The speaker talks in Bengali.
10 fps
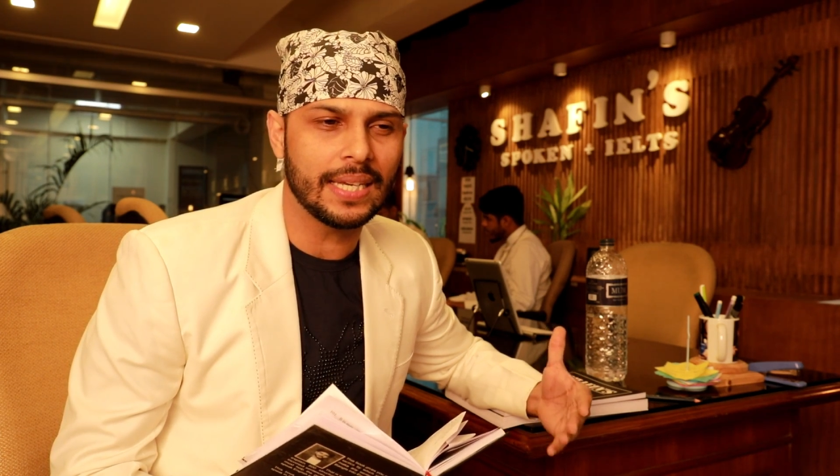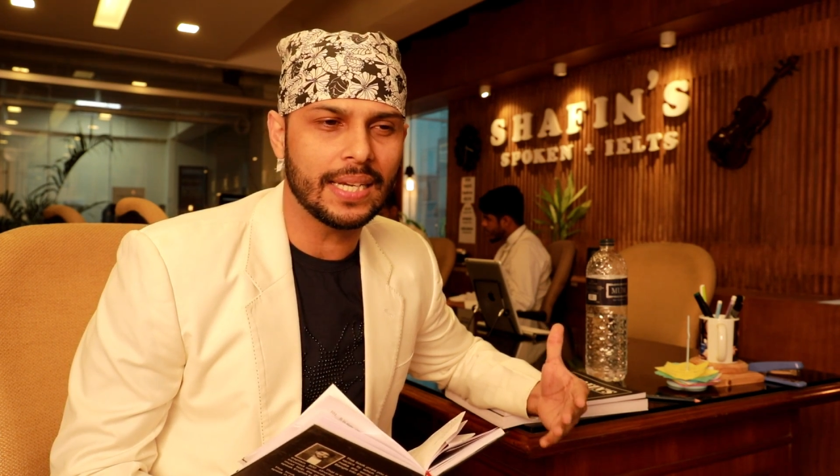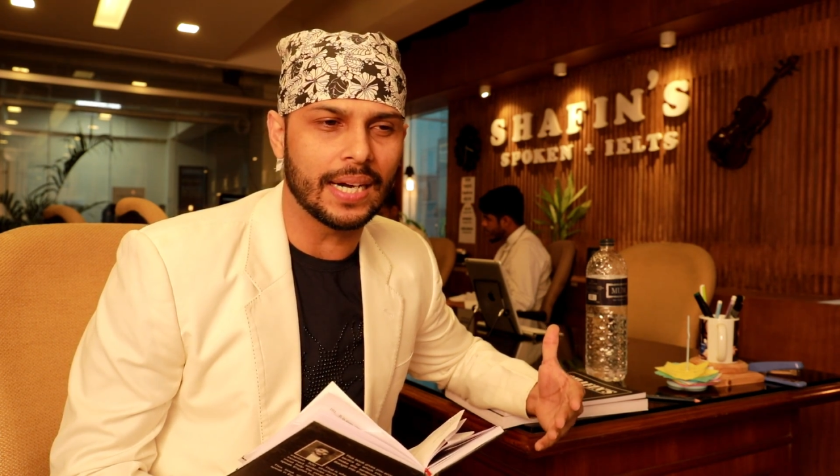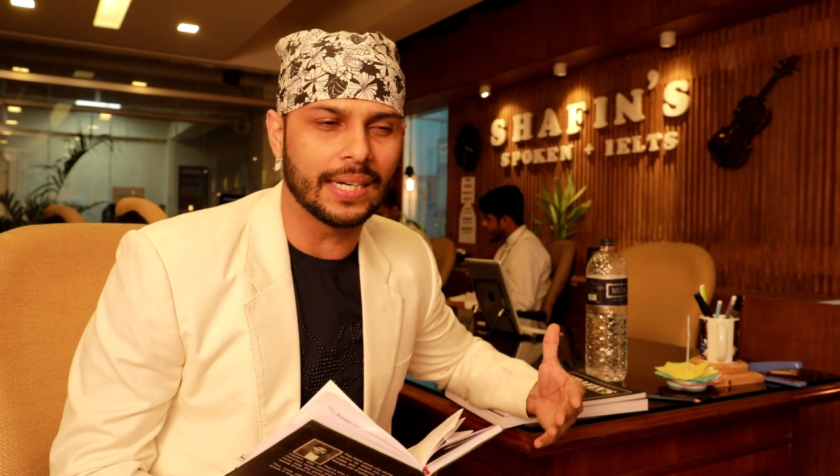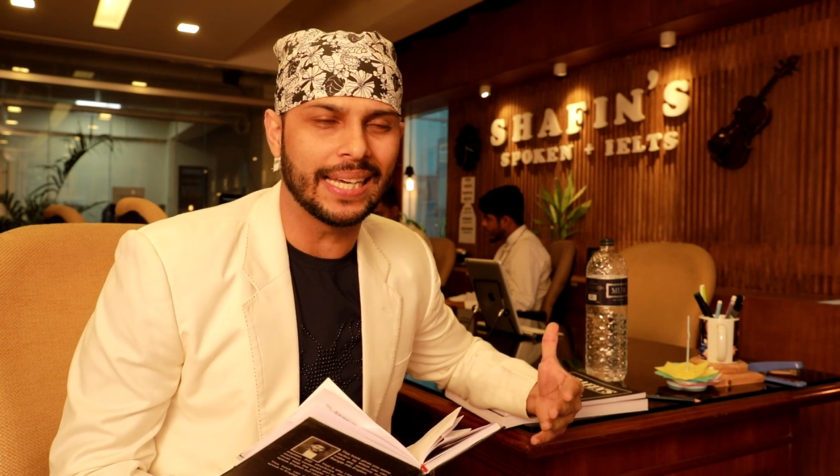
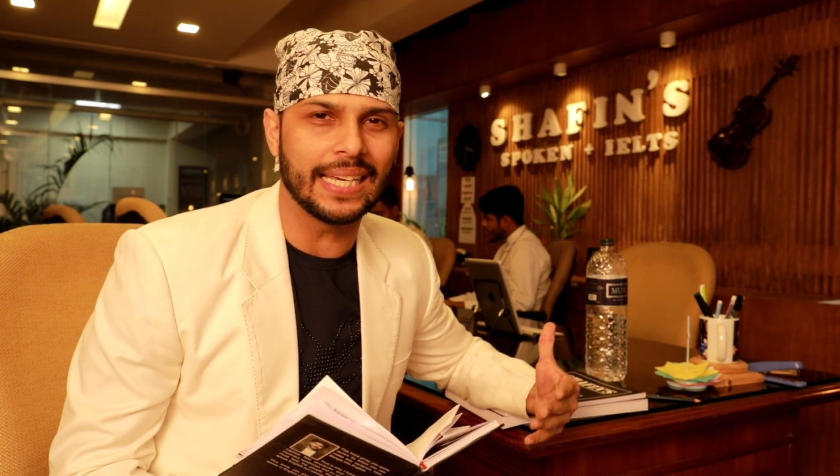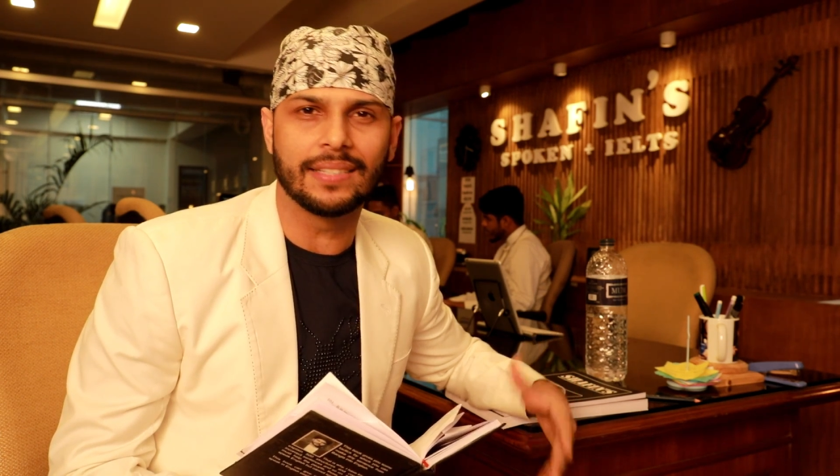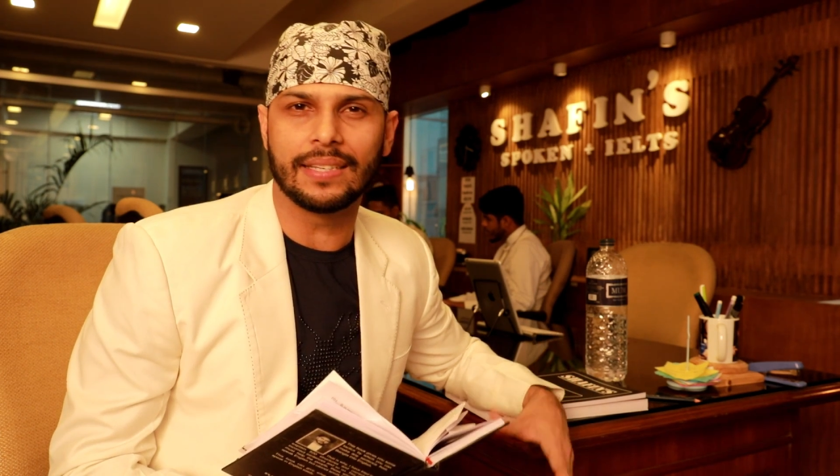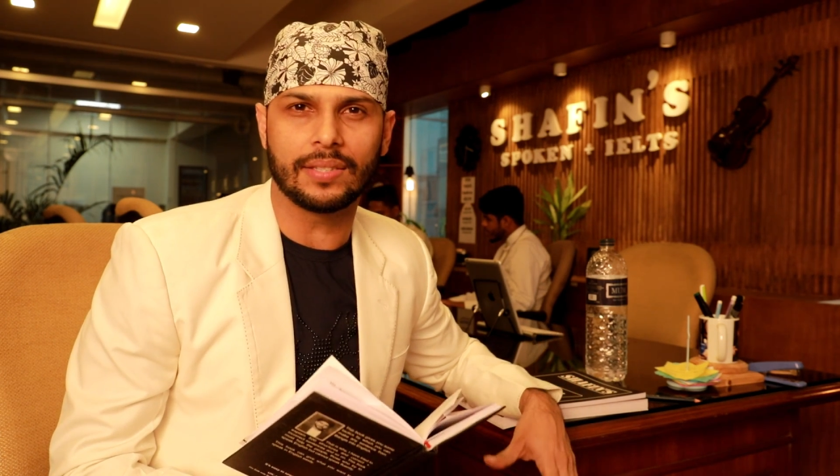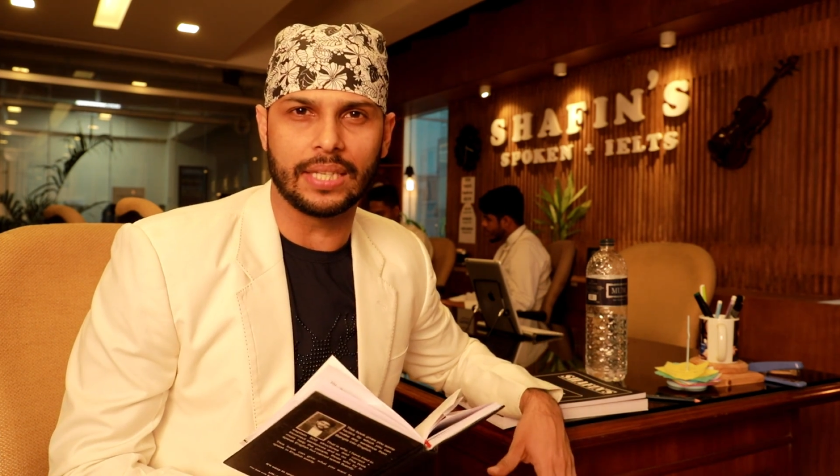সিঙ্গার না
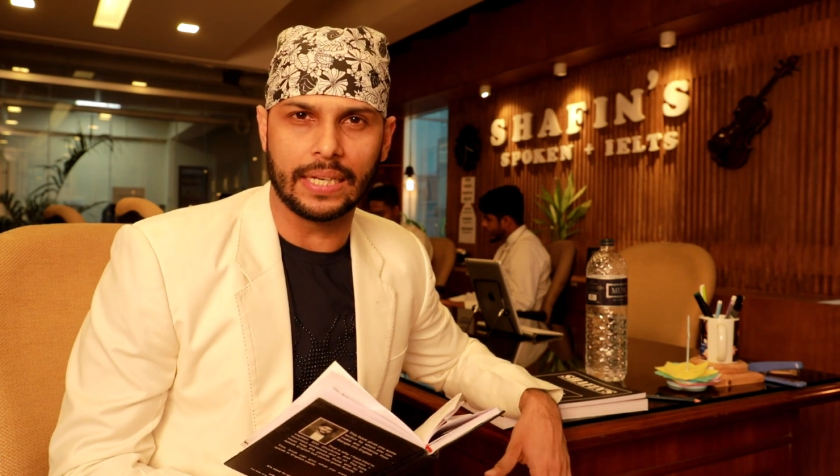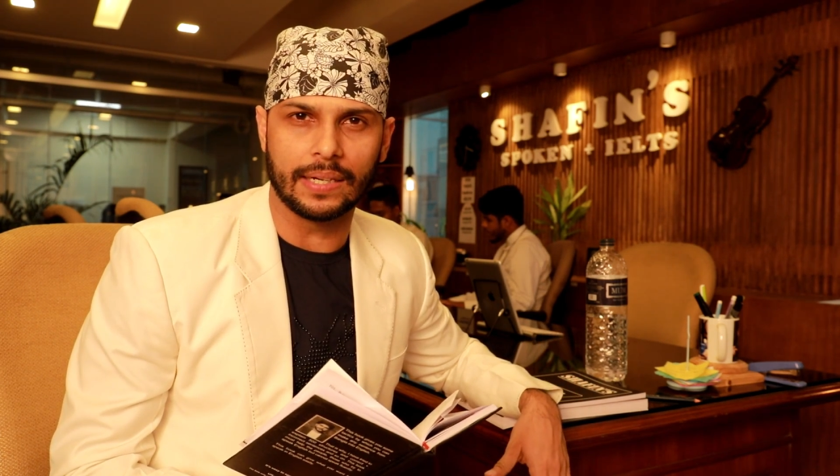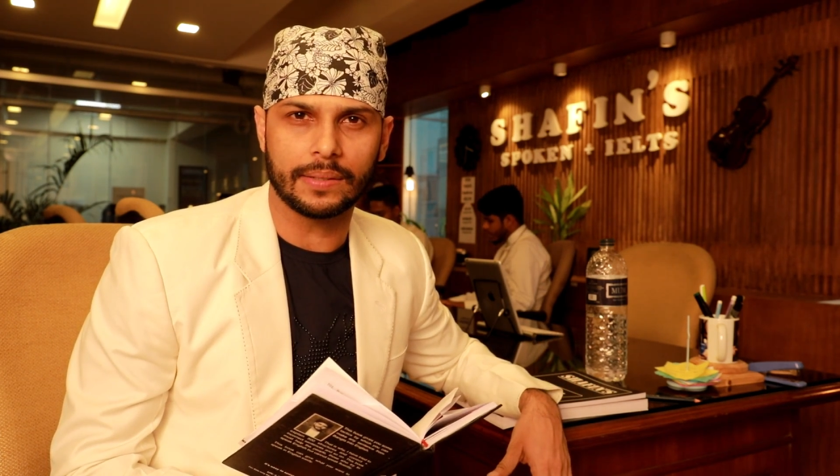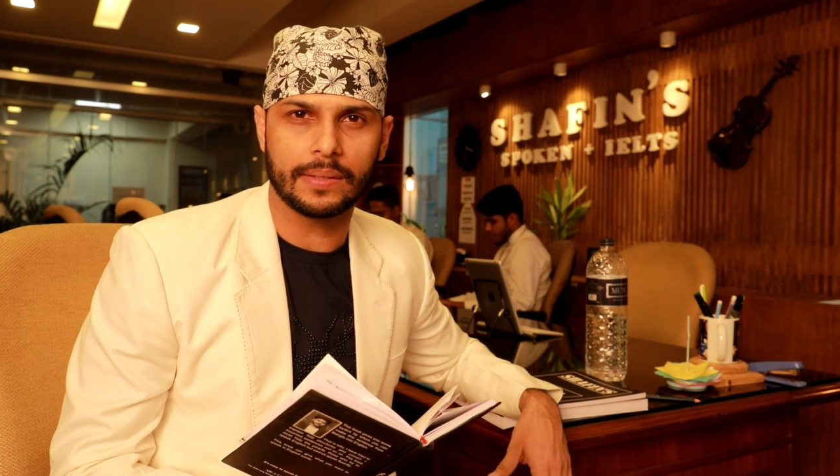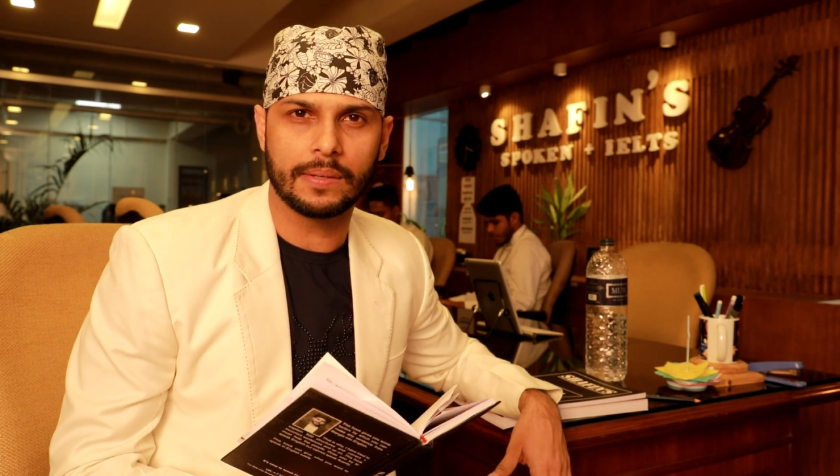ইজি সিঙ্গার